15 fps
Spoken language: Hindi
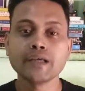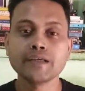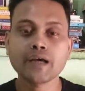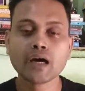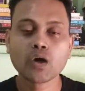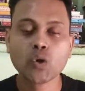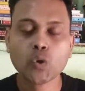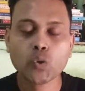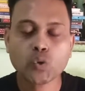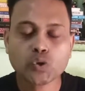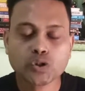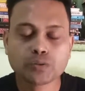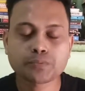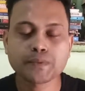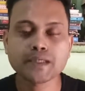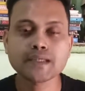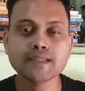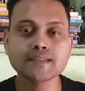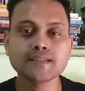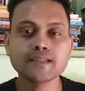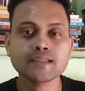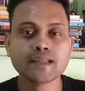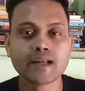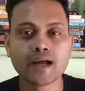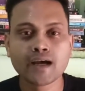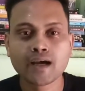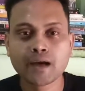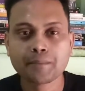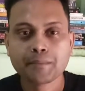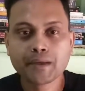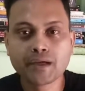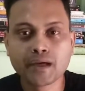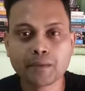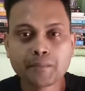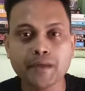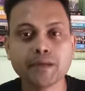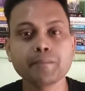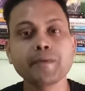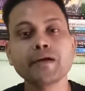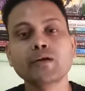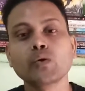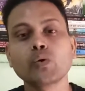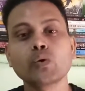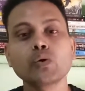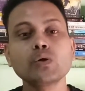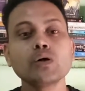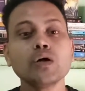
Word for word: या कुछ भी किसी तरह का भी कमिटमेंट हो